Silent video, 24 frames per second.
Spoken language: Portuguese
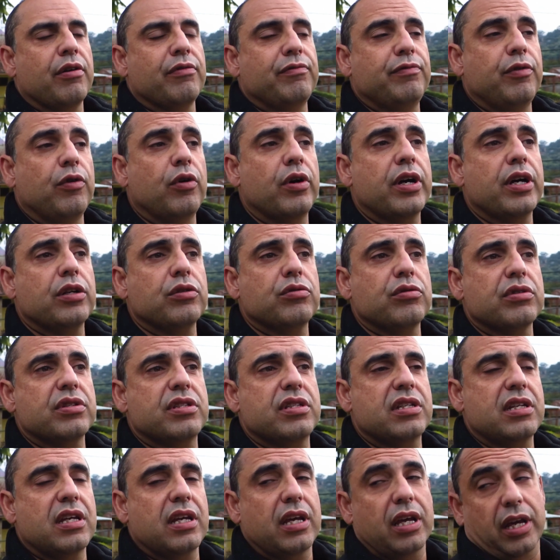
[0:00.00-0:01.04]
Vou
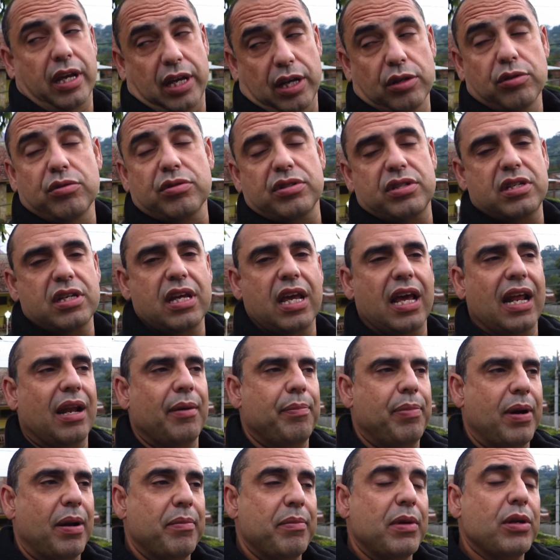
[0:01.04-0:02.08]
reduzir, reduzir
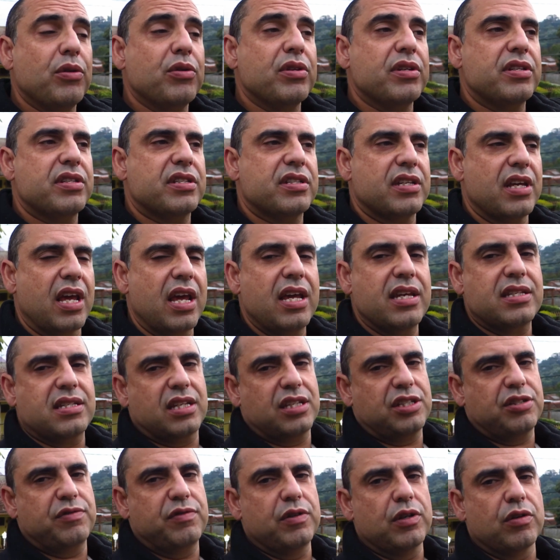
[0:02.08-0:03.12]
ela para menos 6,
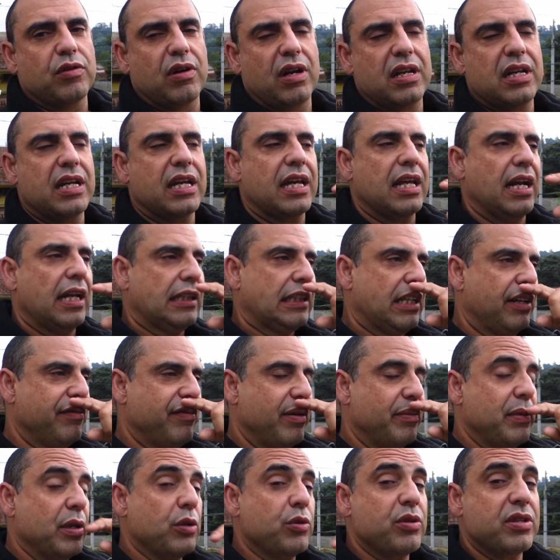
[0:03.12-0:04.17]
vocês viram ali que ela
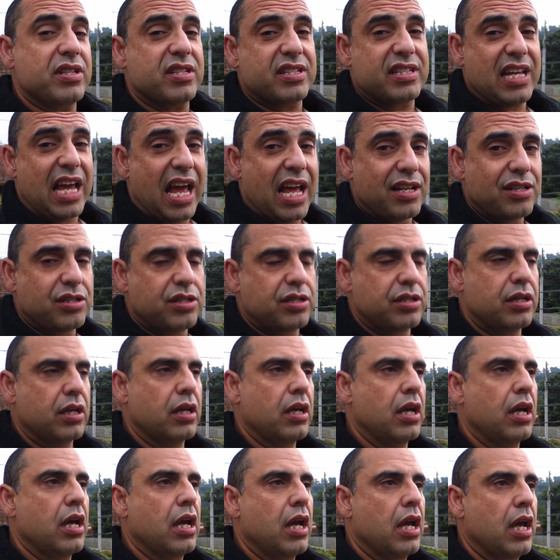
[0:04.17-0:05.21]
estava menos 7.
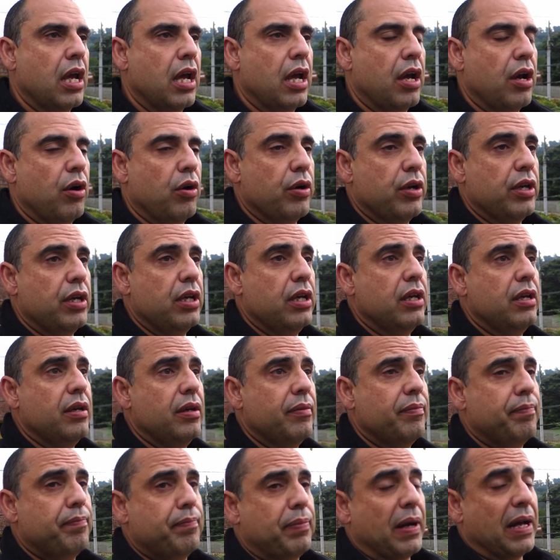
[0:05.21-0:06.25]

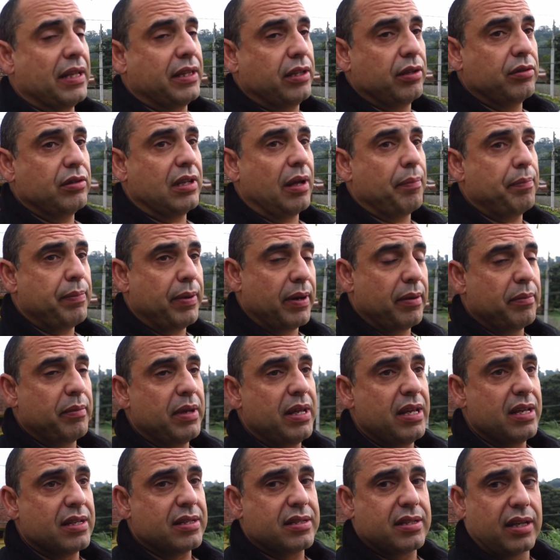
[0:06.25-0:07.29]
E partindo da
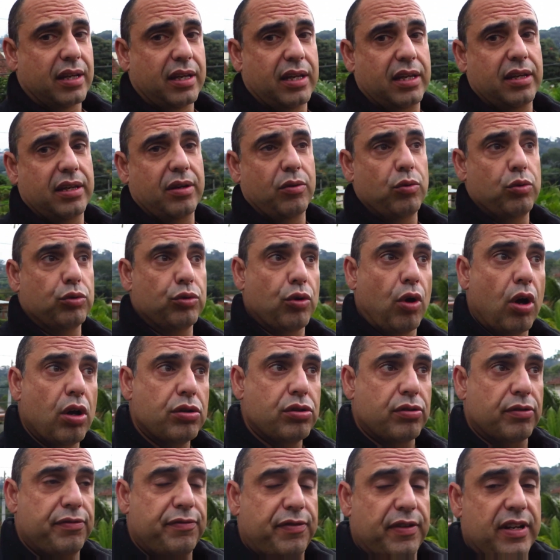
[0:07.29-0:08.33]
premissa que o
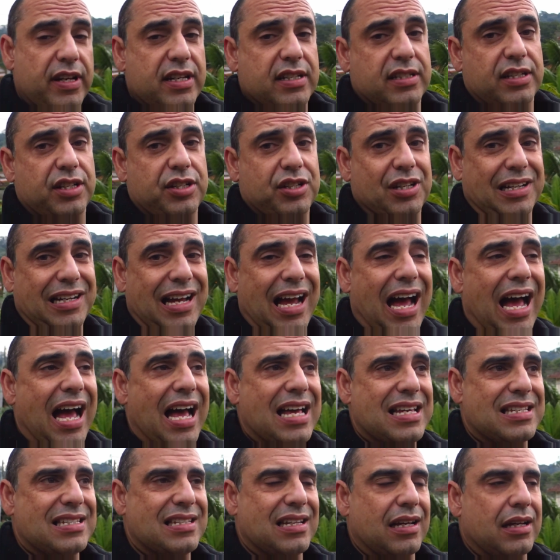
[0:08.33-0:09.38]
nosso freezer de
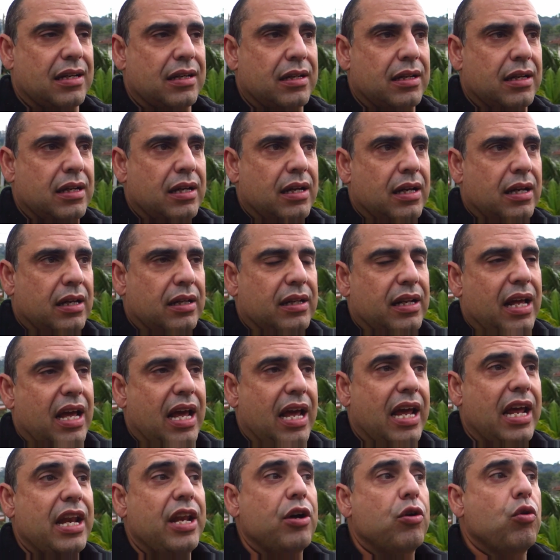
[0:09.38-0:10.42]
casa,
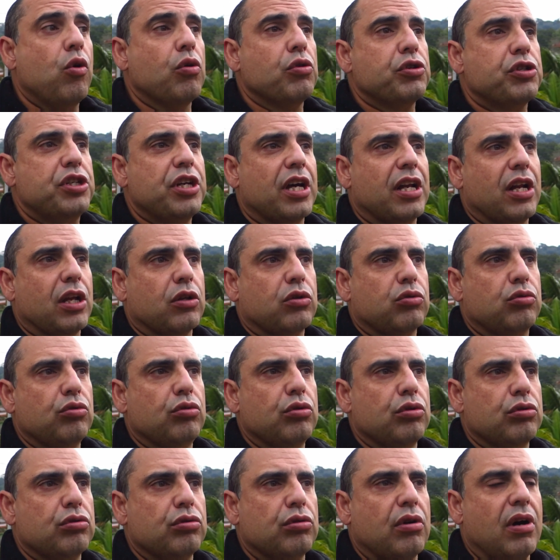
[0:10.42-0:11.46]
né, ele congela
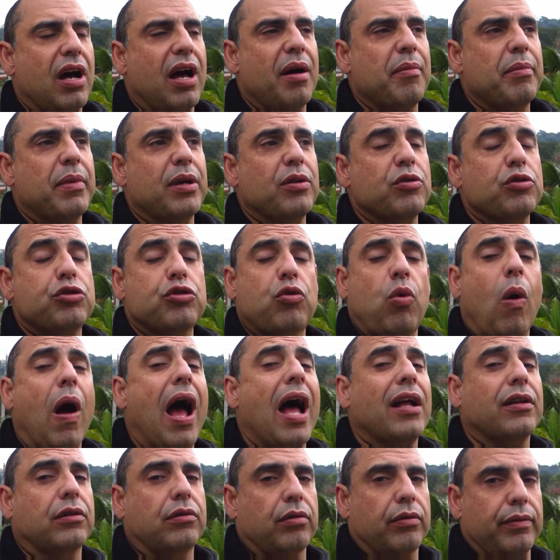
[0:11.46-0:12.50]
tudo a menos
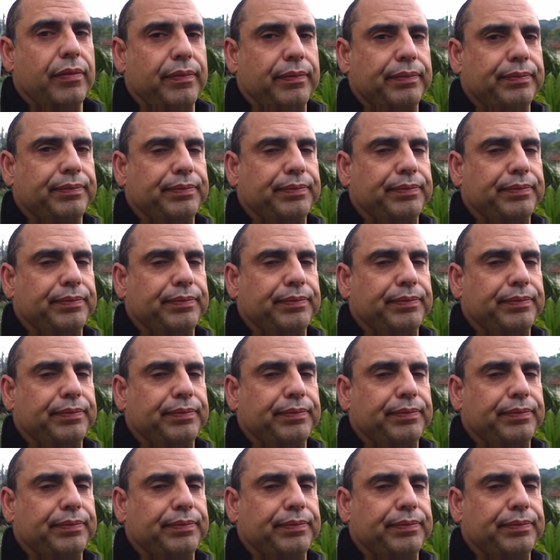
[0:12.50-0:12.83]
4,